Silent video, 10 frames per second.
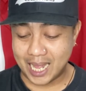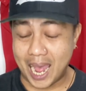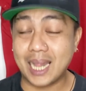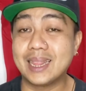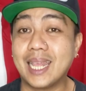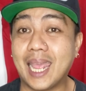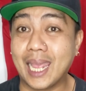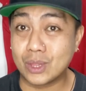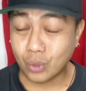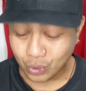At
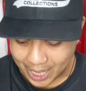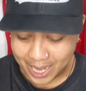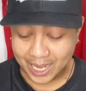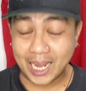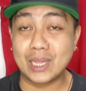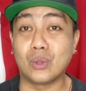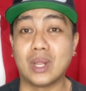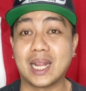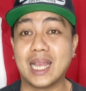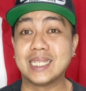ito na, ito
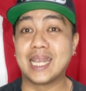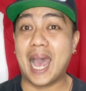na guys.